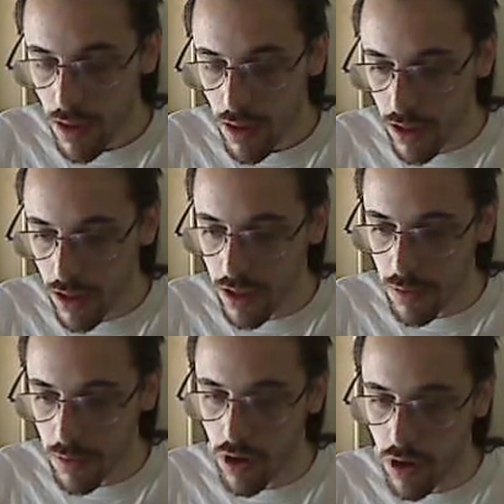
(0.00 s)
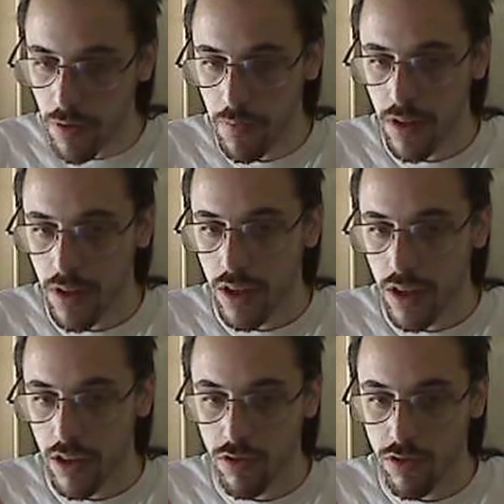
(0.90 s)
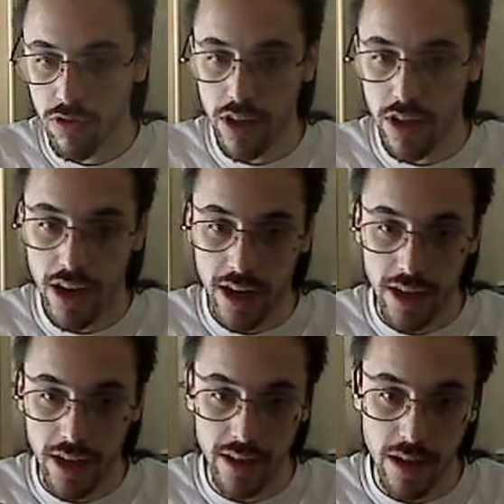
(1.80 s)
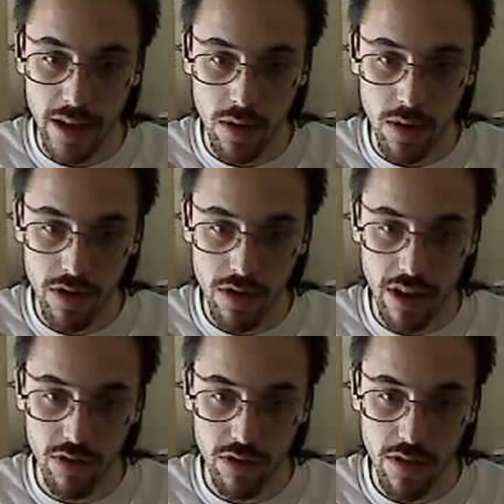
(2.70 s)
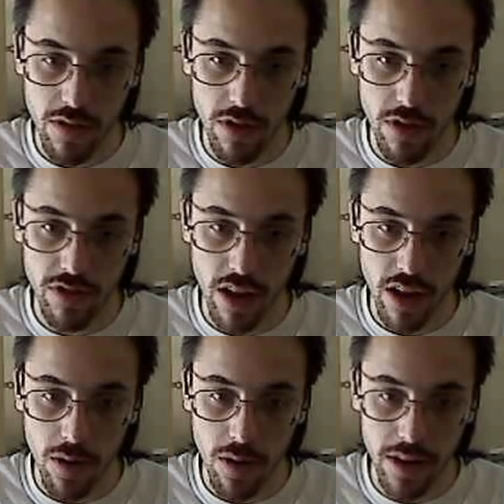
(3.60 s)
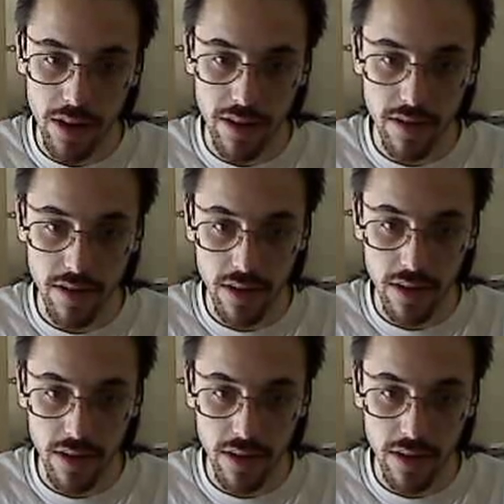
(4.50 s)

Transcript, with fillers: Eh, bueno, esto sucede en Argentina, por lo menos en la zona de influencia replatense